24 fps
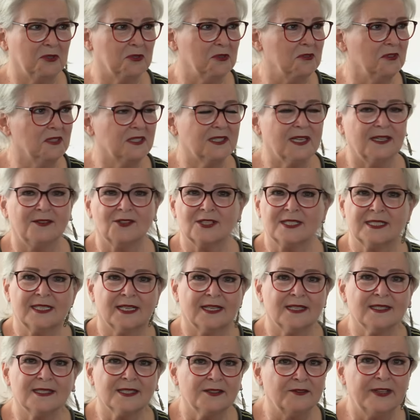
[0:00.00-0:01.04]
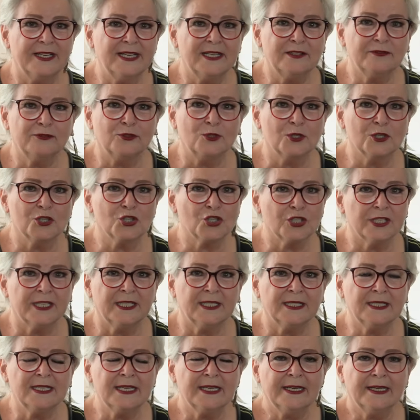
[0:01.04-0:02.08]
Künstler aus der ganzen Welt
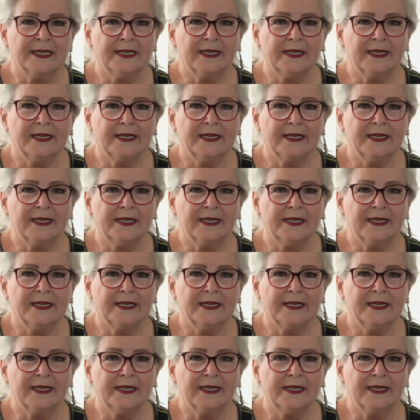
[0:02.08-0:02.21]
vorgestellt.